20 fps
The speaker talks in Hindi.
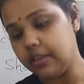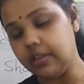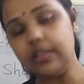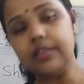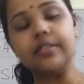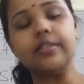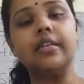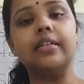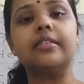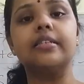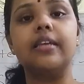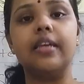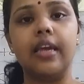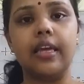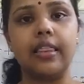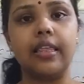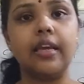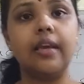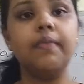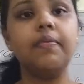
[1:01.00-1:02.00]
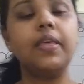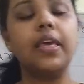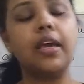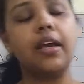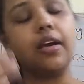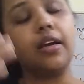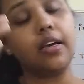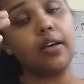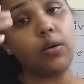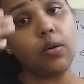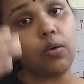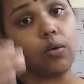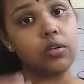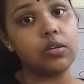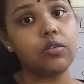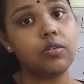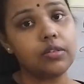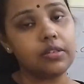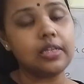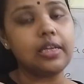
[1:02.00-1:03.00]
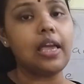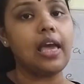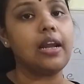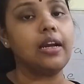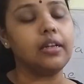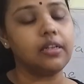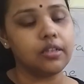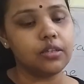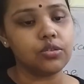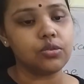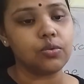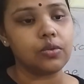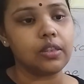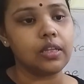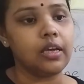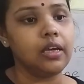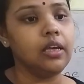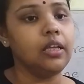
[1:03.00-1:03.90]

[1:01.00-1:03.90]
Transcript: डिस्कस किए थे कि कौन कौन से कैरेक्टर्स होते